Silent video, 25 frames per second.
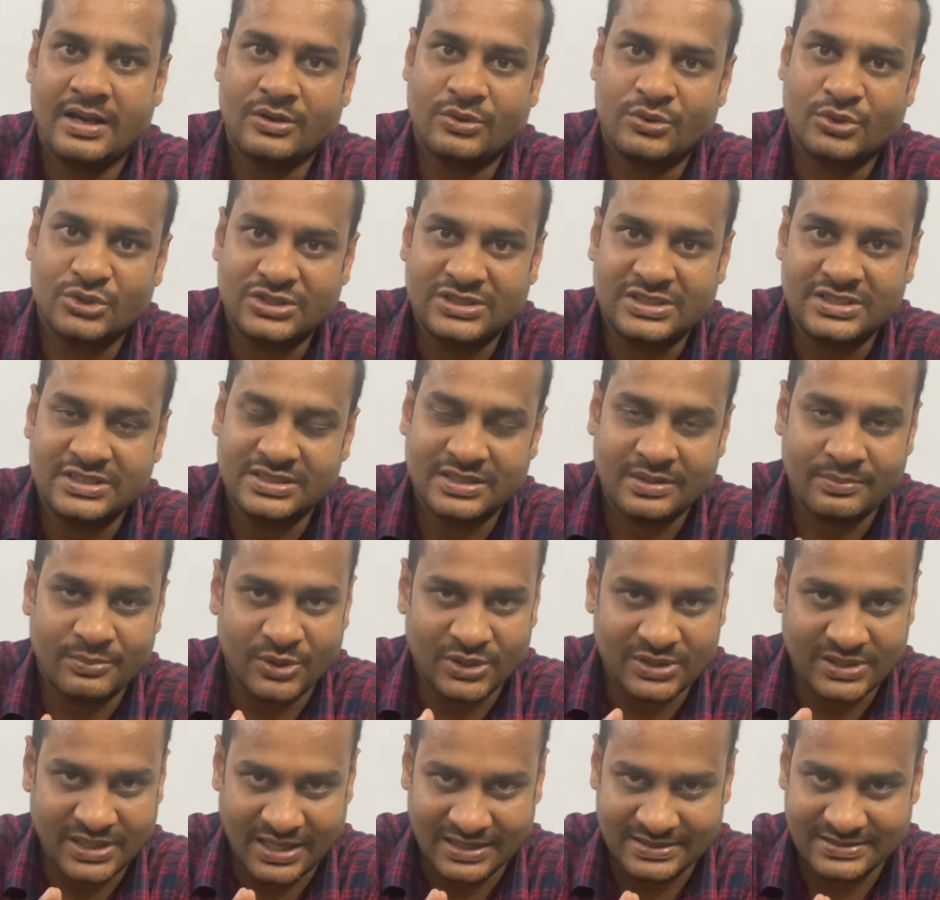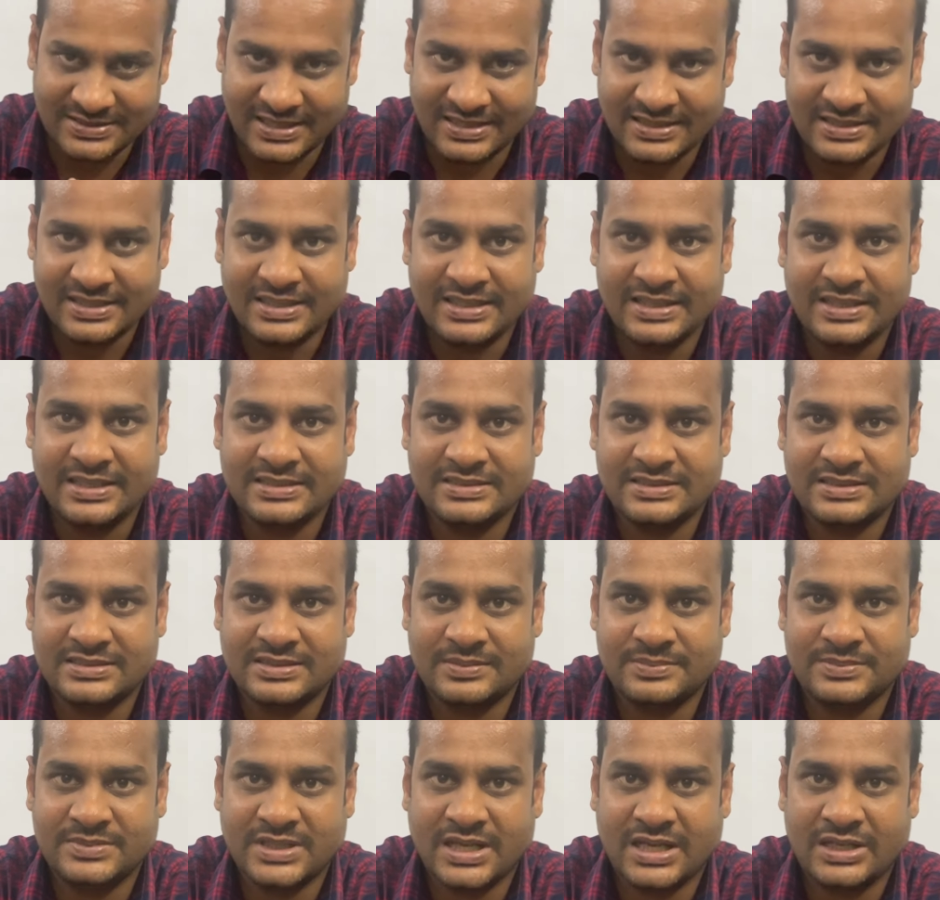कुछ चीज़ें बहुत आसान तरीके से
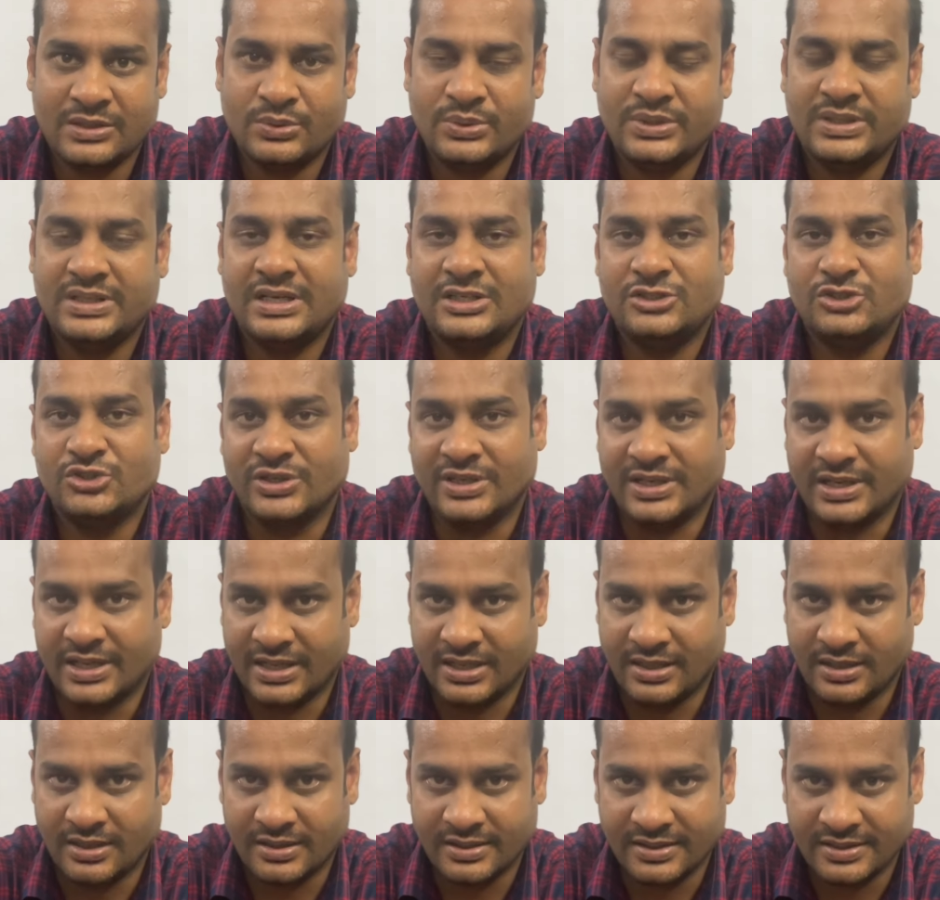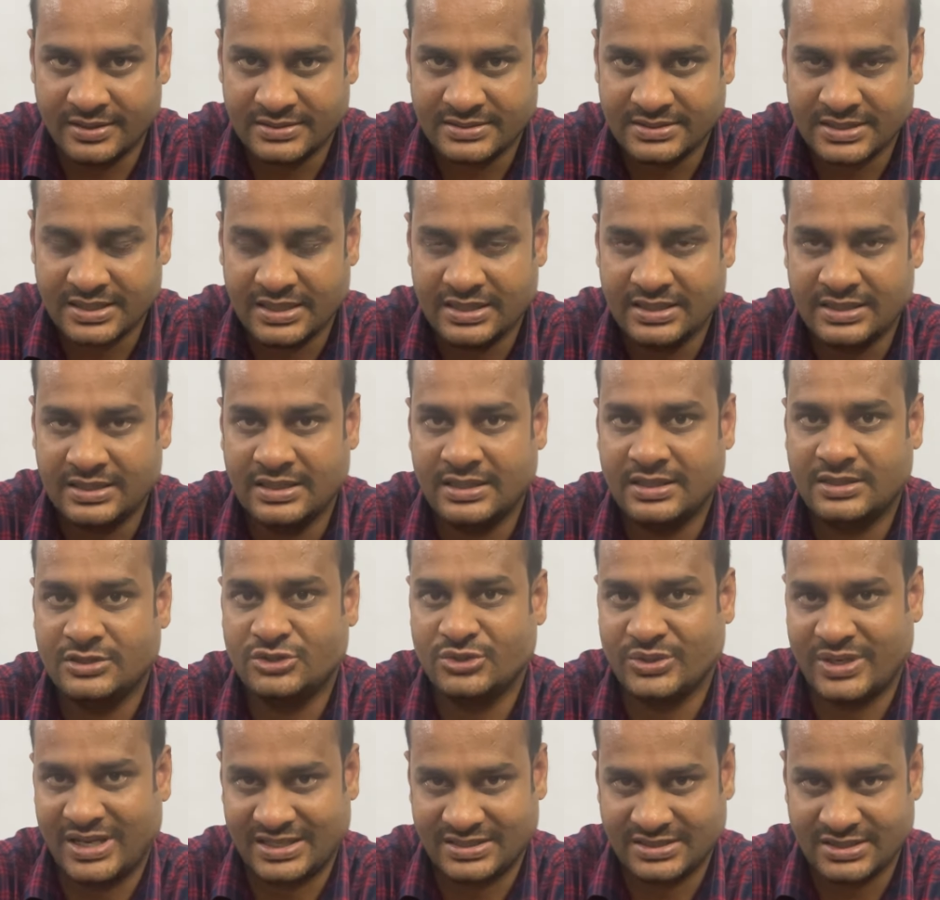समझाई हुई है जो नए लर्नर्स के लिए हैं
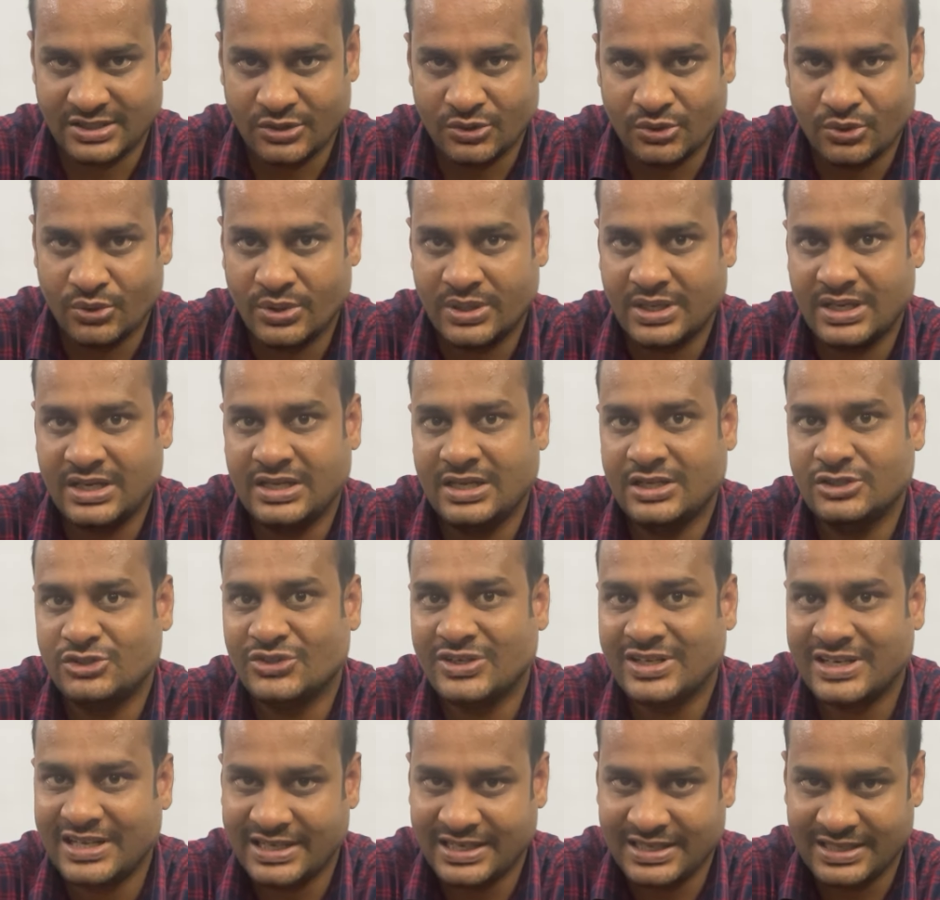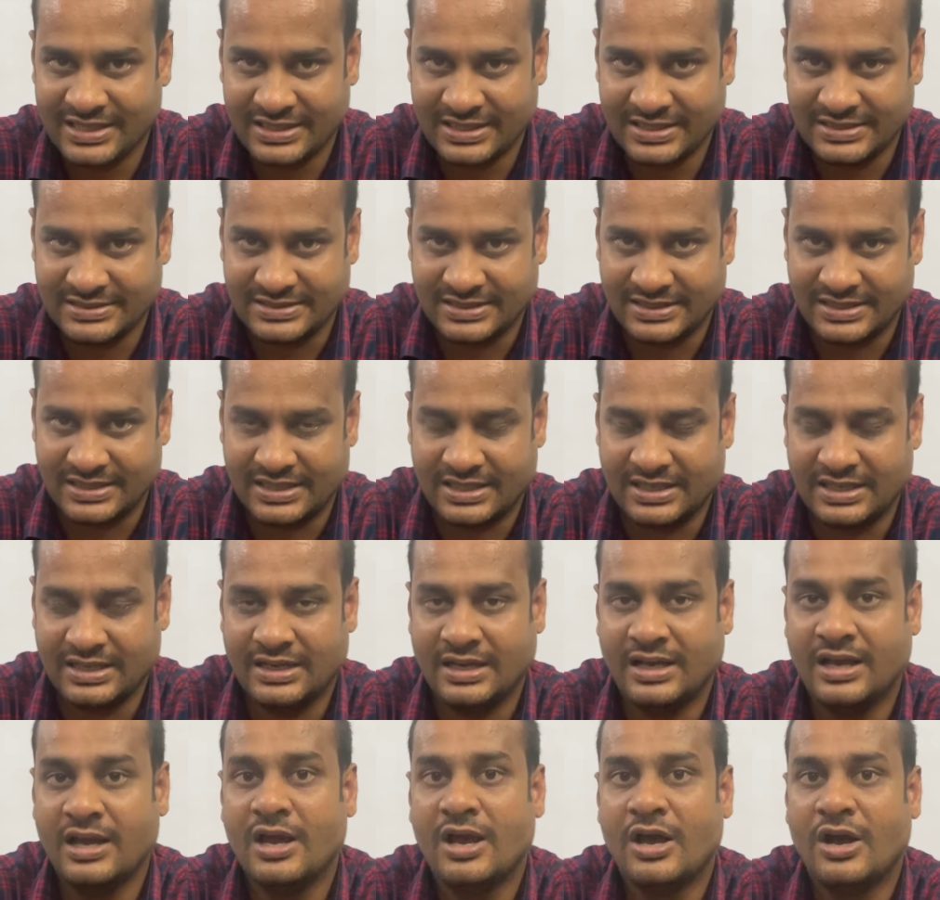जो ऐसे लोगों के लिए जो नई हिंदी सीख रहे
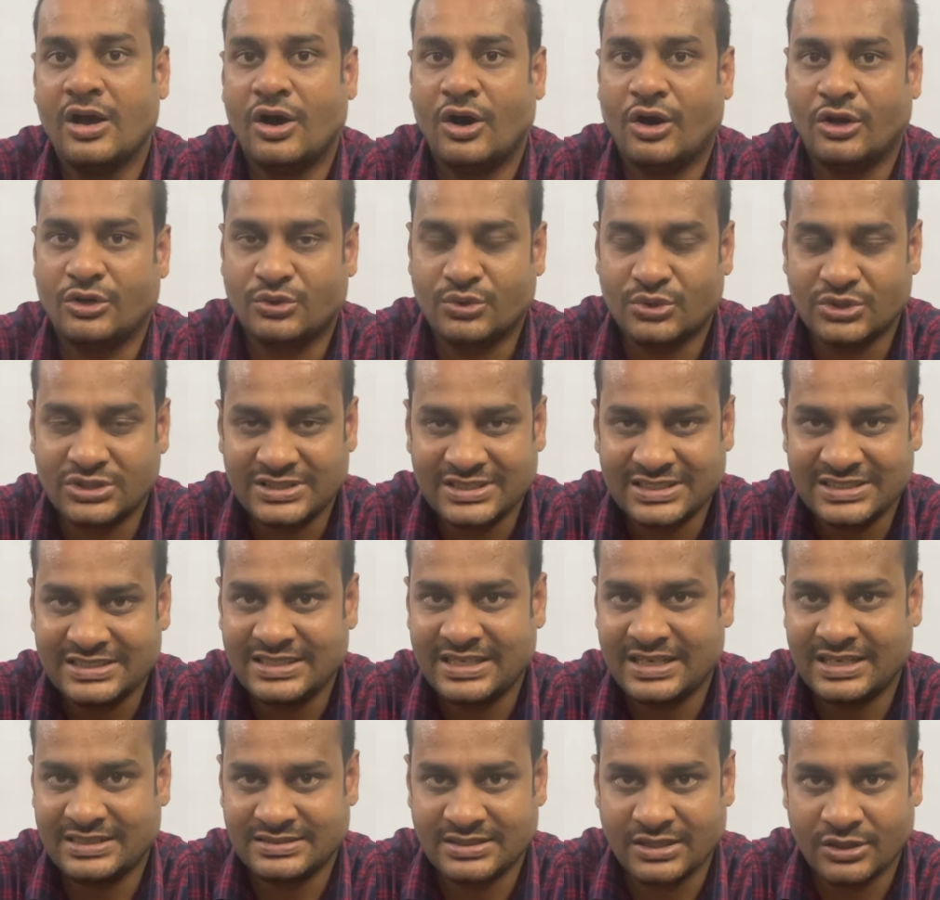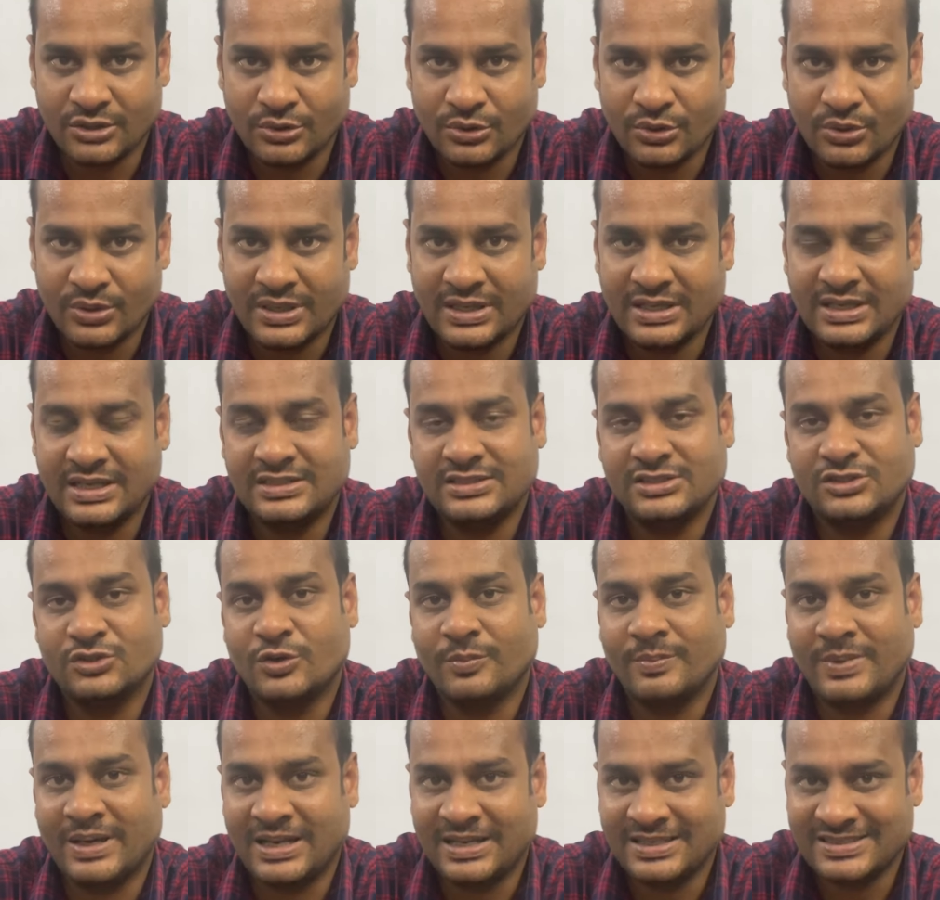हैं और कुछ चीज़ें ऐसे लोगों के लिए
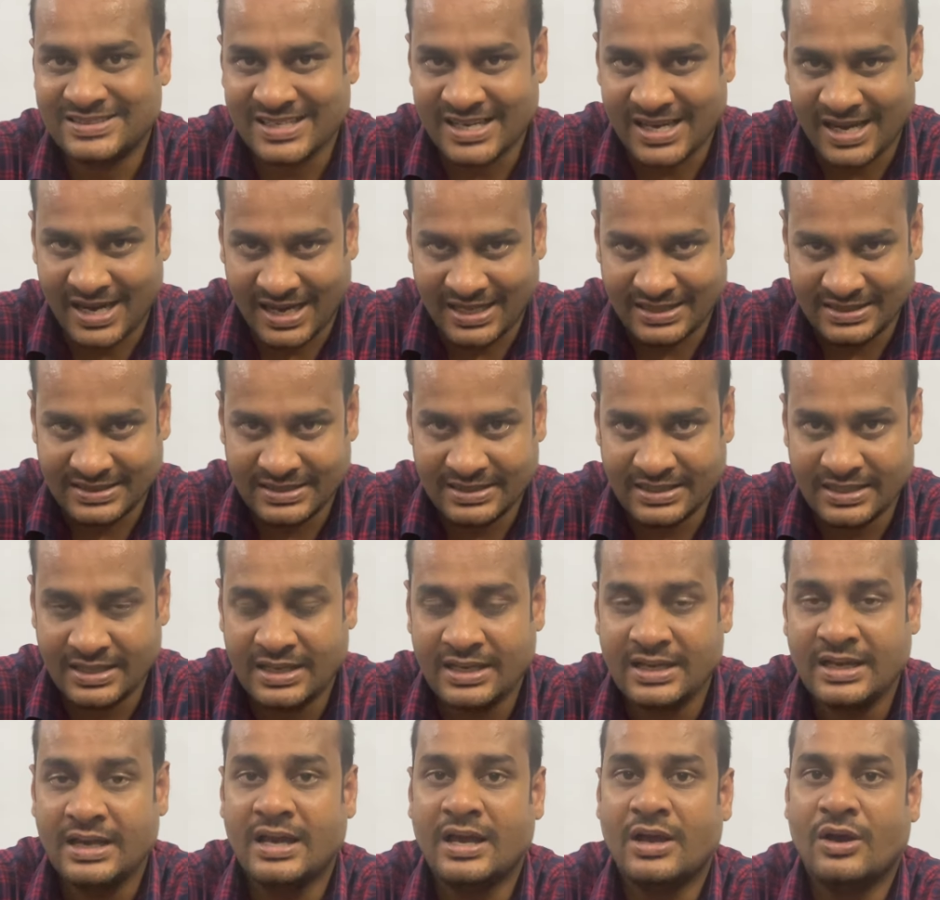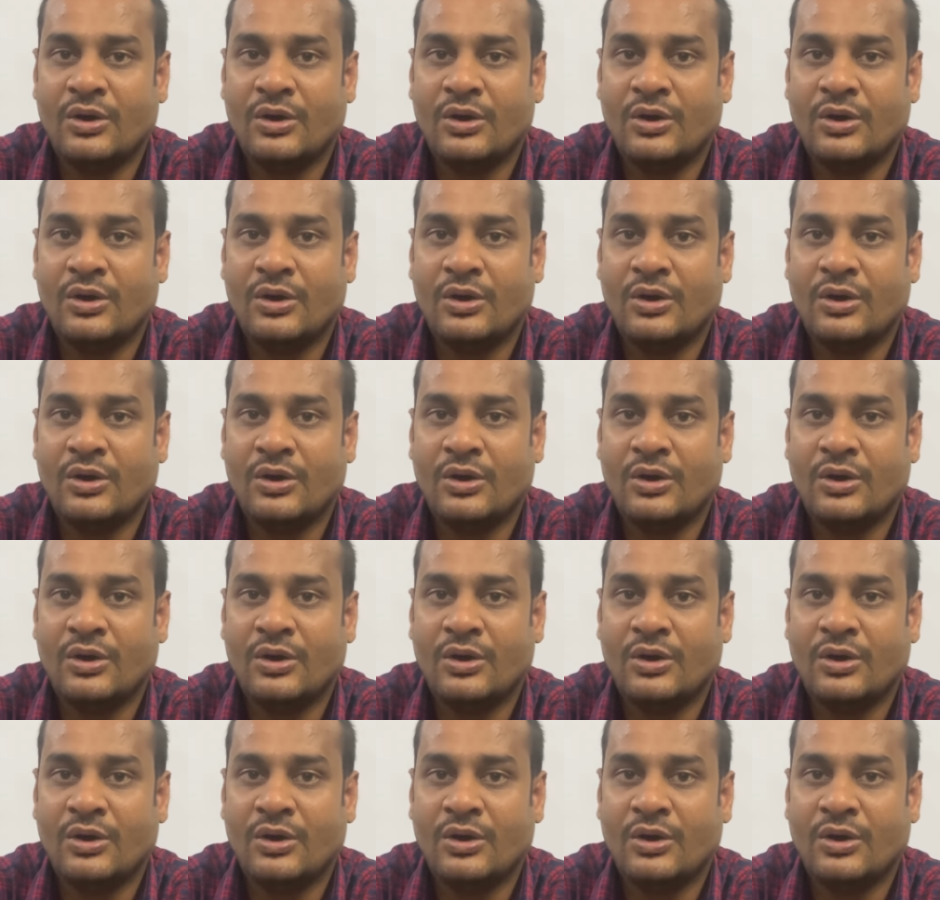जिनको पहले से आती है